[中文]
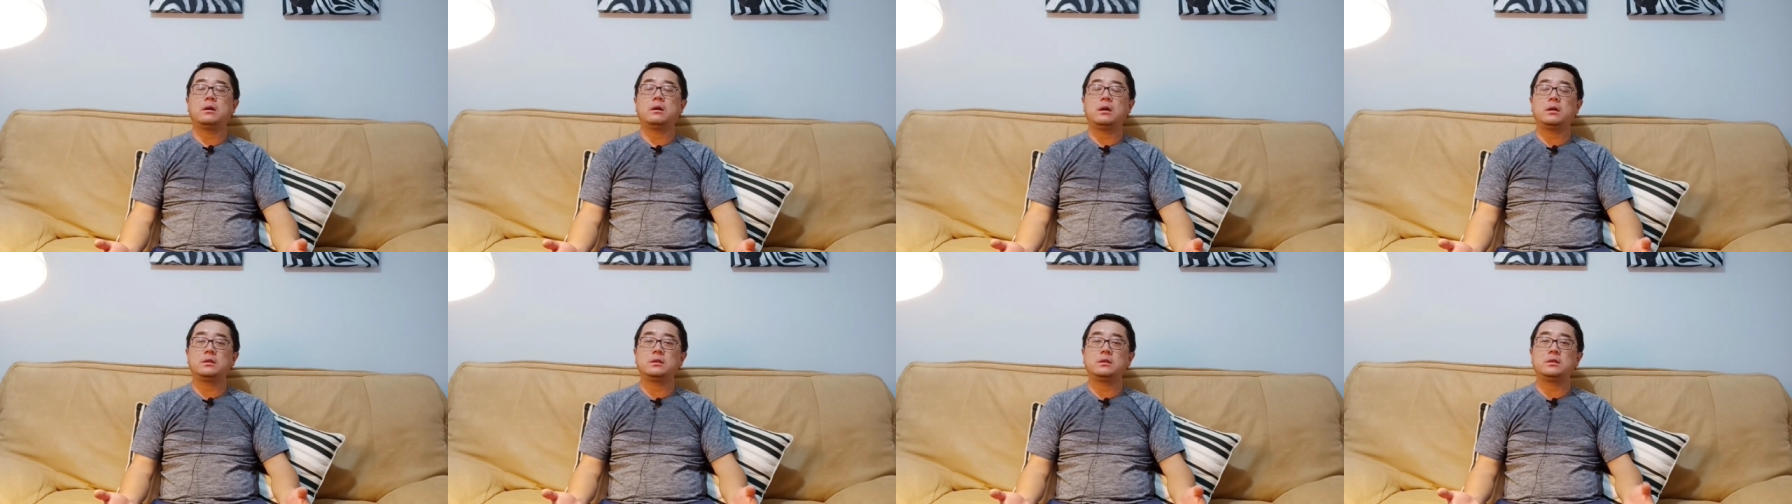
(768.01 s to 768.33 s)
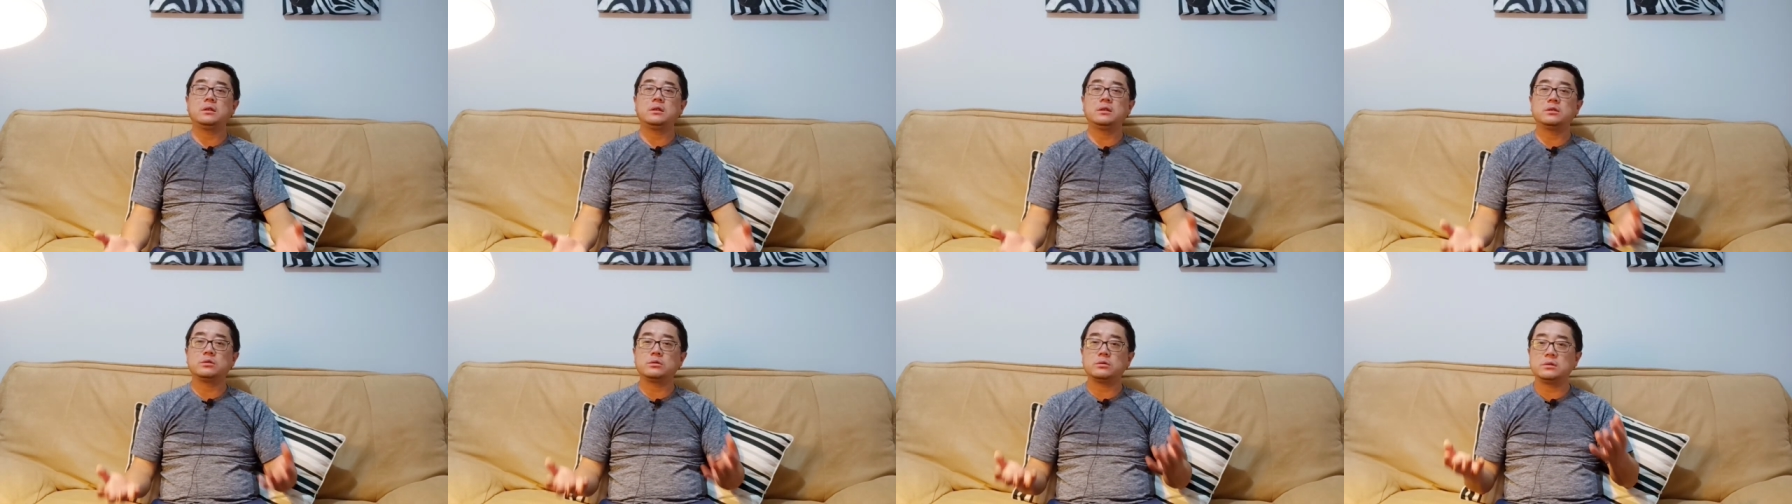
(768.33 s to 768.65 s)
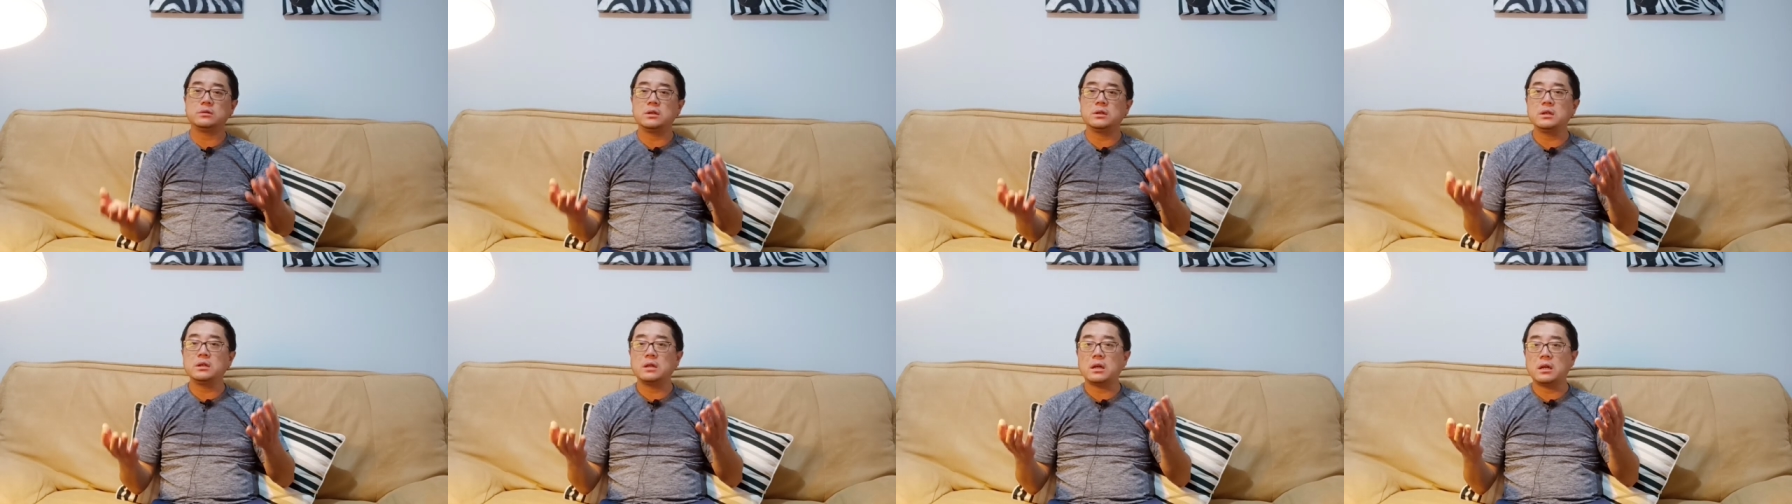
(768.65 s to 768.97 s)
而且你是
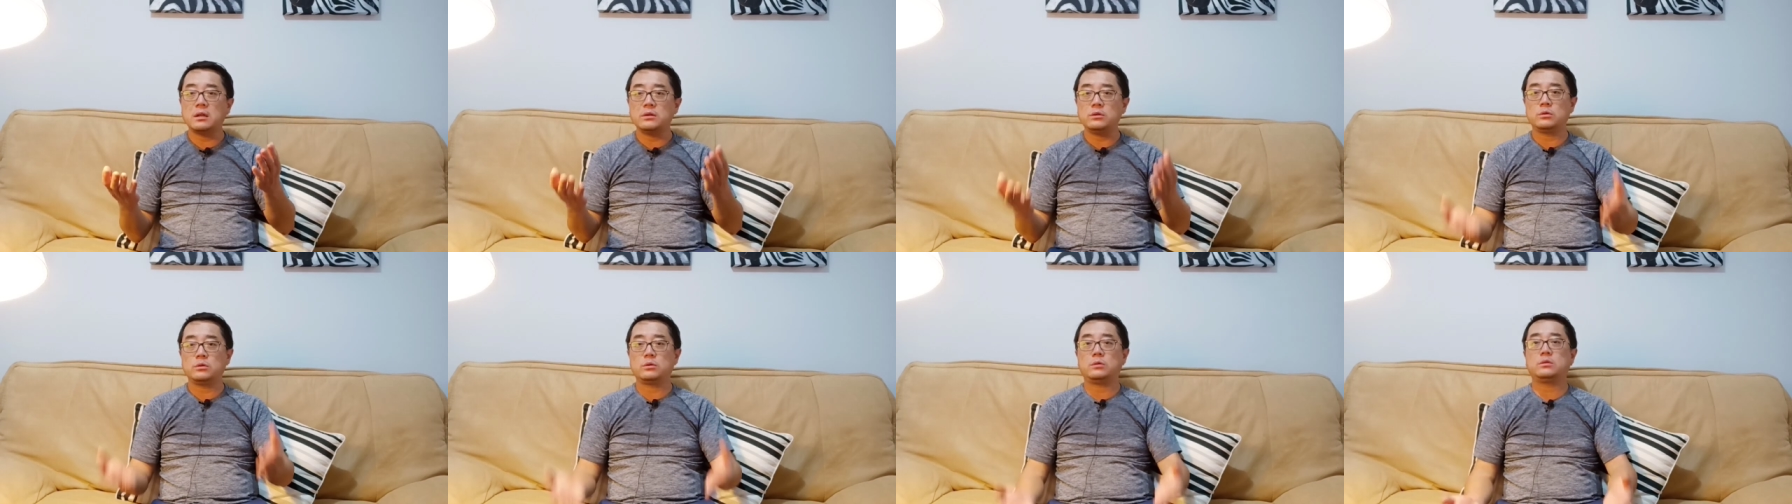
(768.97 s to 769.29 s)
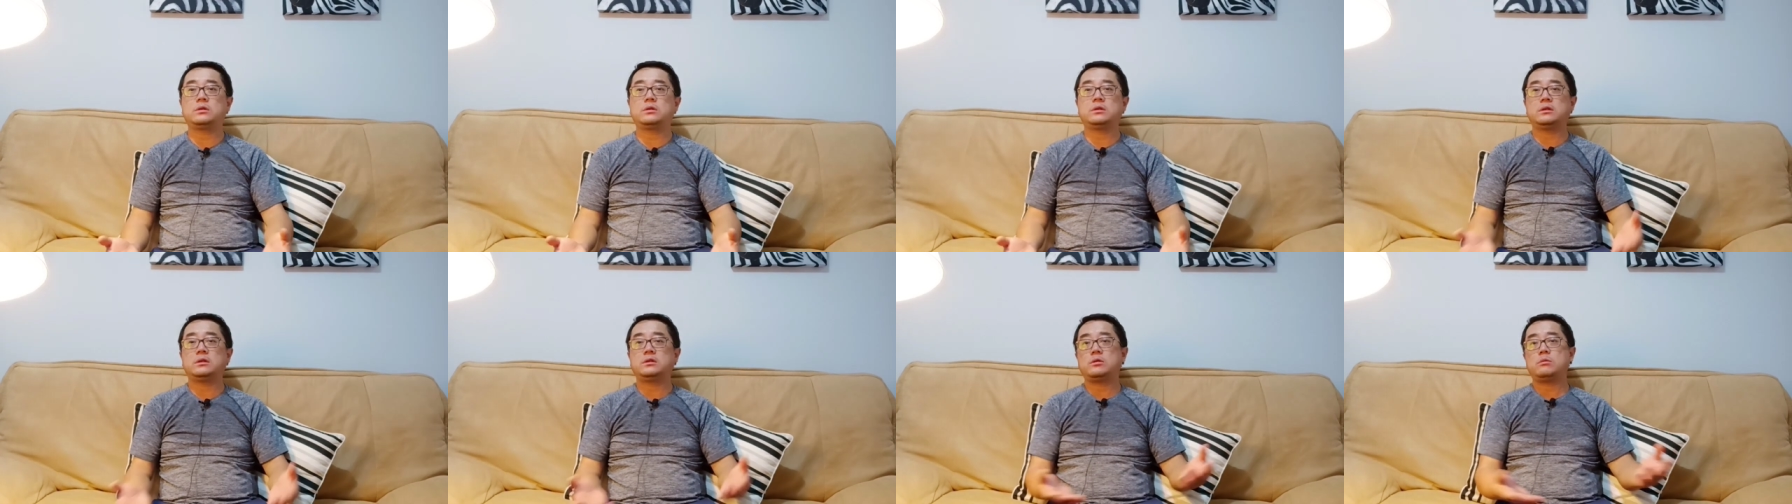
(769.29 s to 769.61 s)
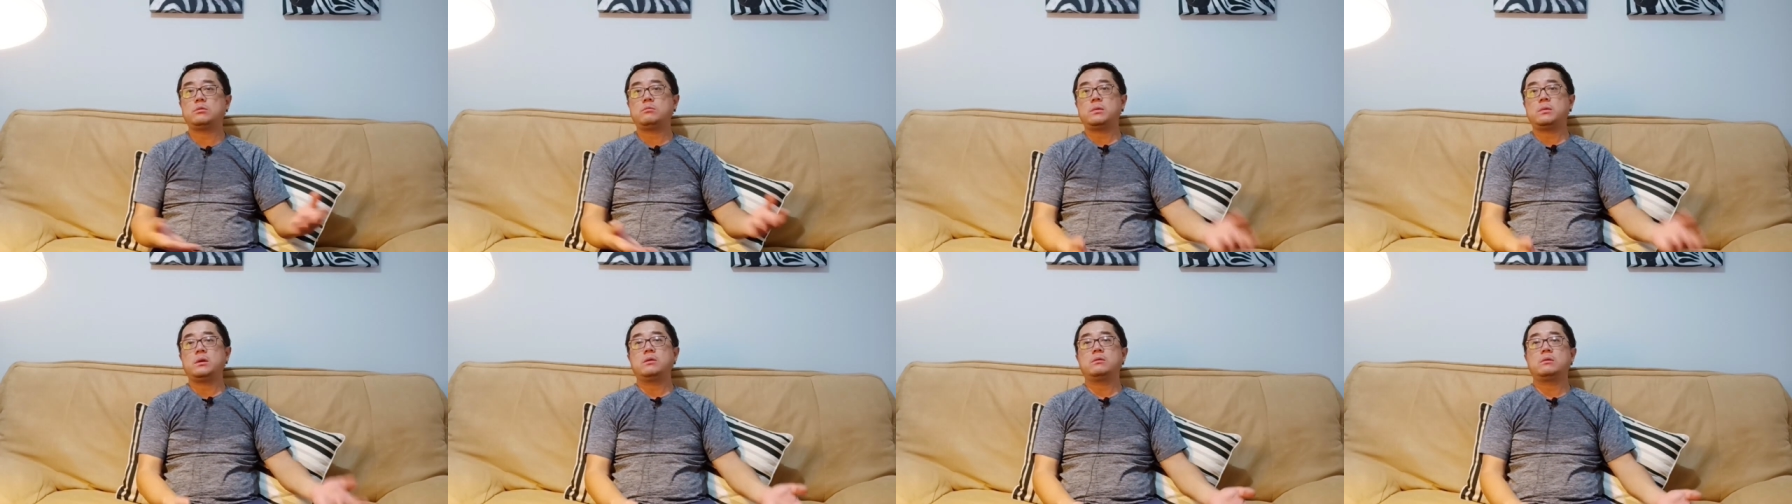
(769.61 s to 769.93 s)
你很多的人都
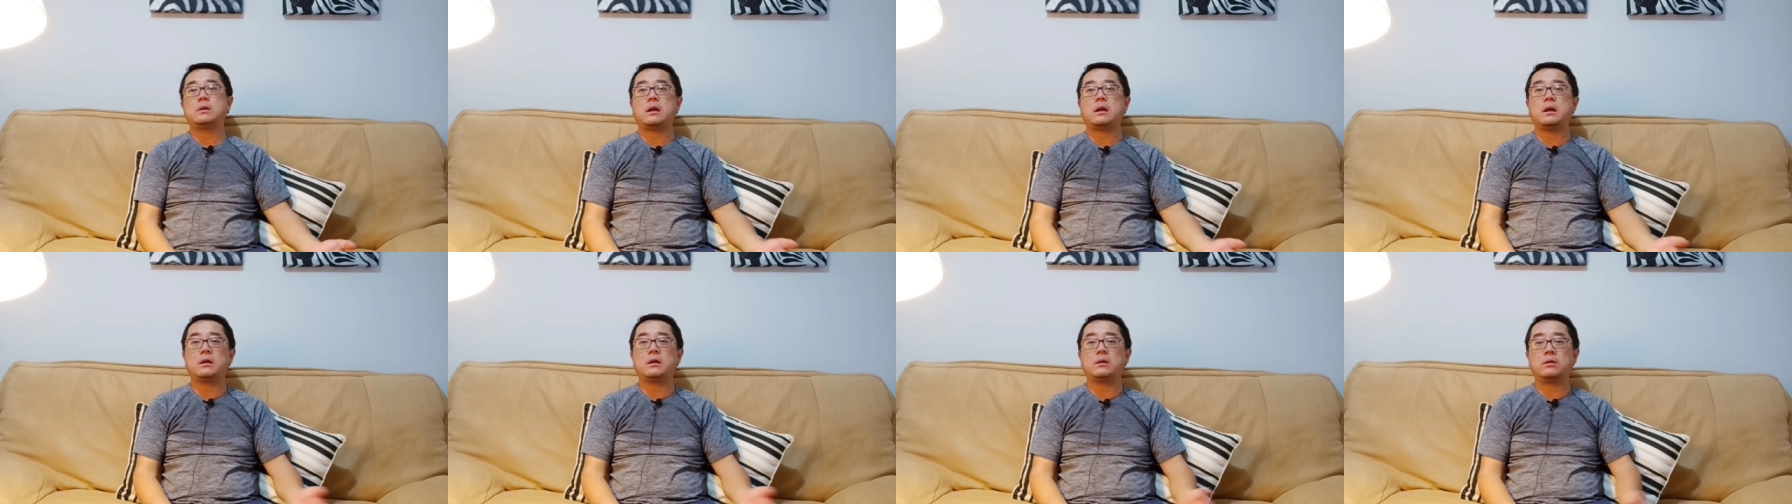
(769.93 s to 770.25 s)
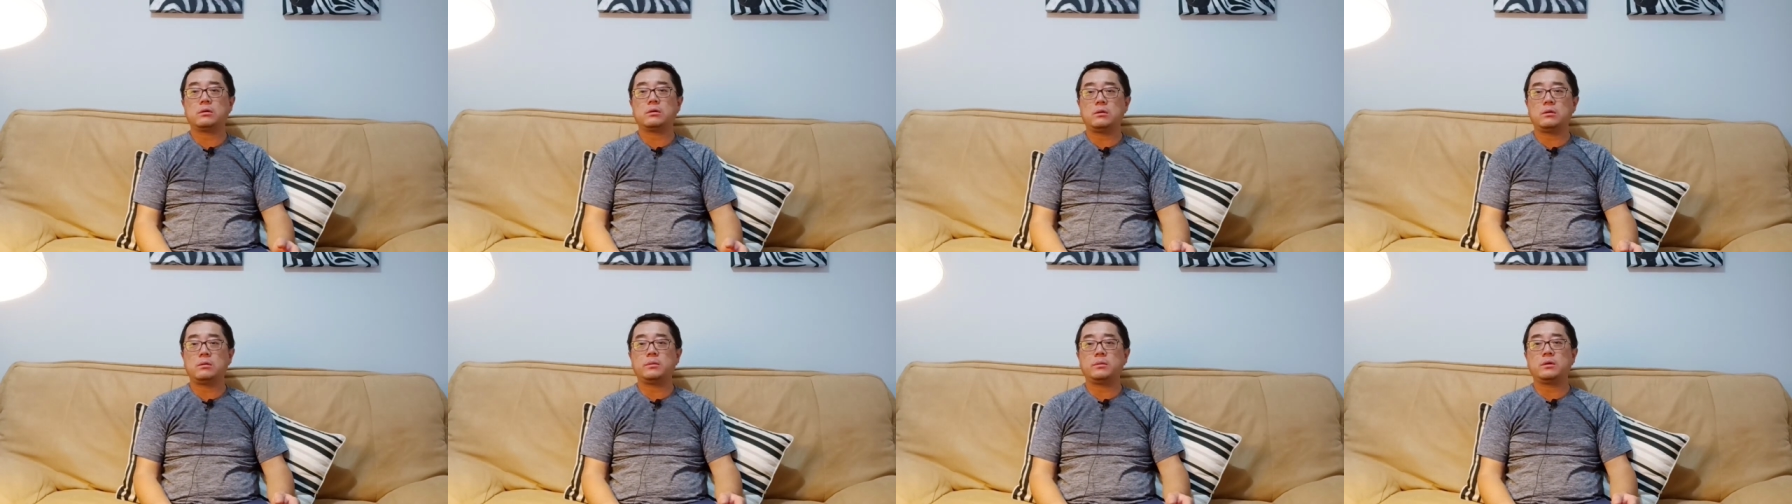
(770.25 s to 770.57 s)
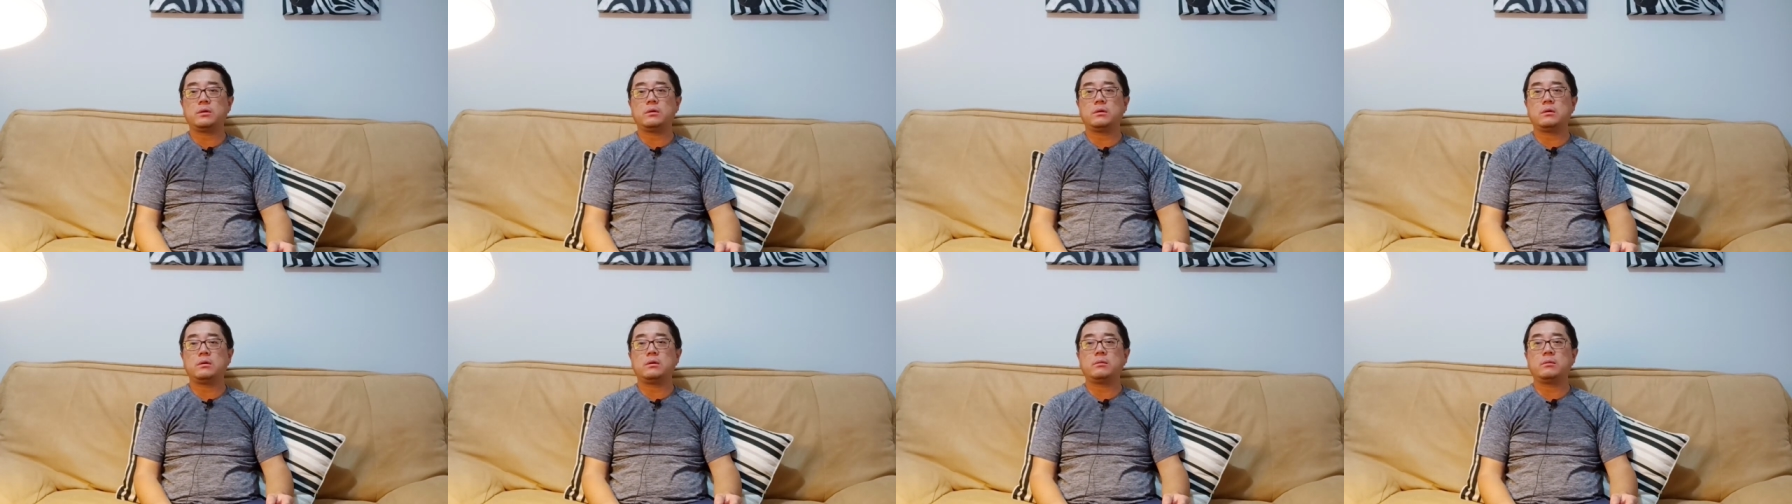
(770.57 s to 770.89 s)
没有感染过，控制
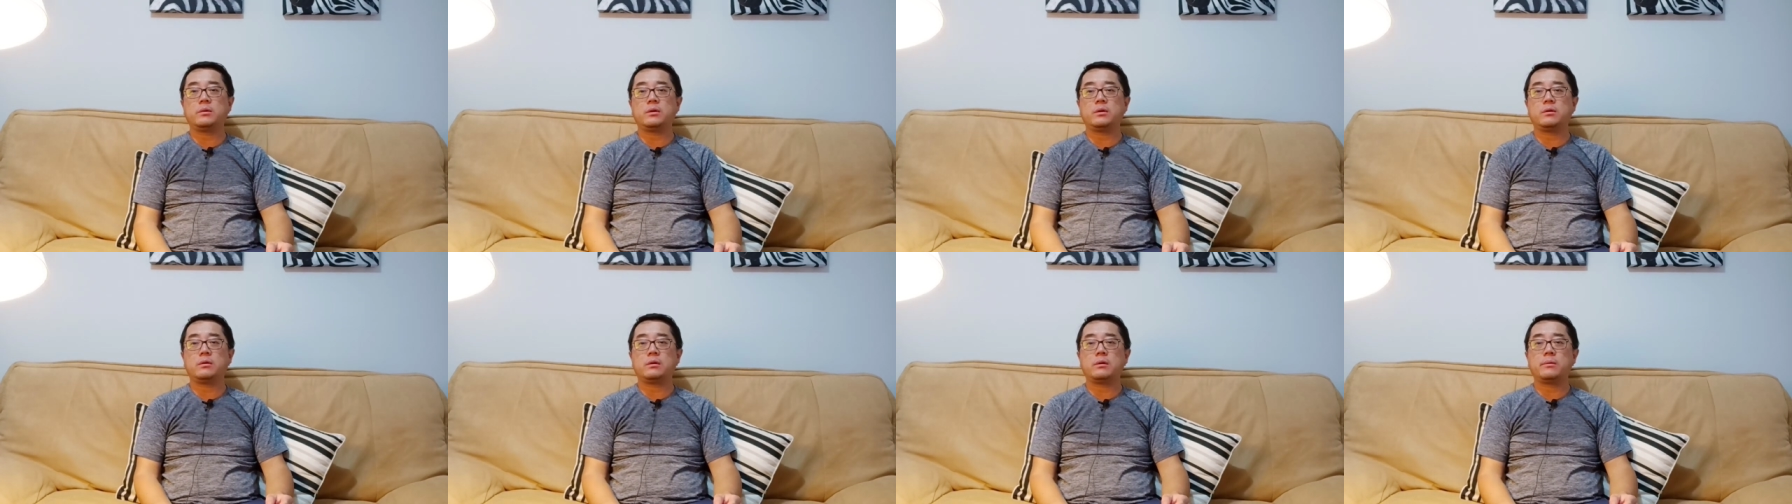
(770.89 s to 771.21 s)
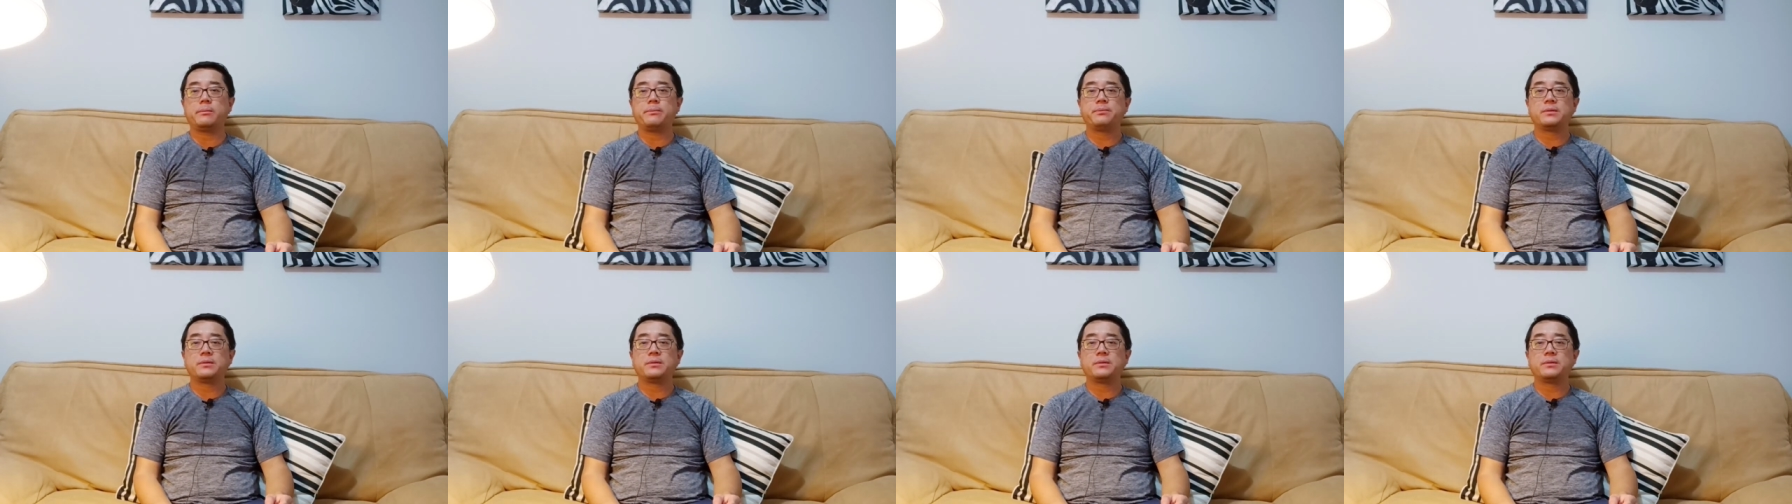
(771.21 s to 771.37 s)
过，我没控。